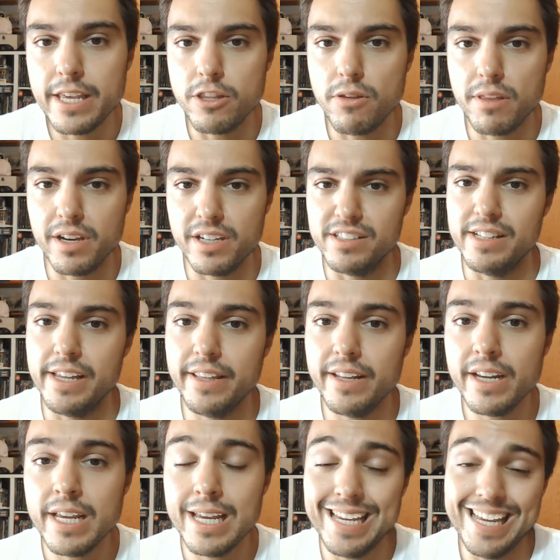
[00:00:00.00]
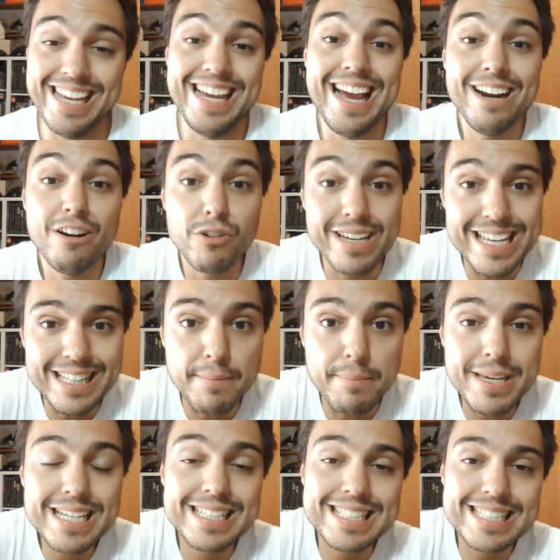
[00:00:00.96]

que dio Zack Snyder y que es algo que ya también